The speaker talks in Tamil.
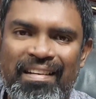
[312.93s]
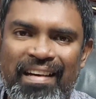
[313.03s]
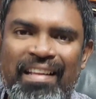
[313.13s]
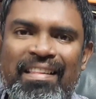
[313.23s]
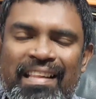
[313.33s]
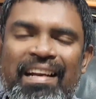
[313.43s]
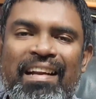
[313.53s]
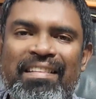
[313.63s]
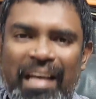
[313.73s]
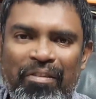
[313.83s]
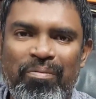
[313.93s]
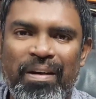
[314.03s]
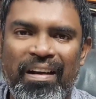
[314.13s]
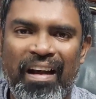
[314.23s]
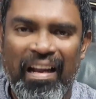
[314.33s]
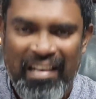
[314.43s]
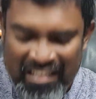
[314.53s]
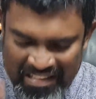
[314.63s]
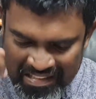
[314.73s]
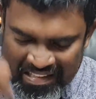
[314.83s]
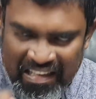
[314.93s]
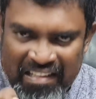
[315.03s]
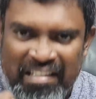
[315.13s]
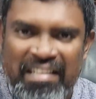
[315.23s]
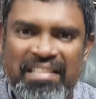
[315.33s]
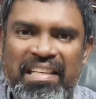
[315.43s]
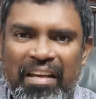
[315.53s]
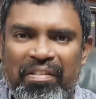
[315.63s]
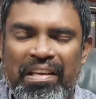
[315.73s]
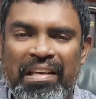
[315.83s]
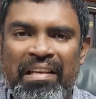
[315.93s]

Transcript: கர்த்தர் தெய்வம் என்றால் கர்த்தரை சேவி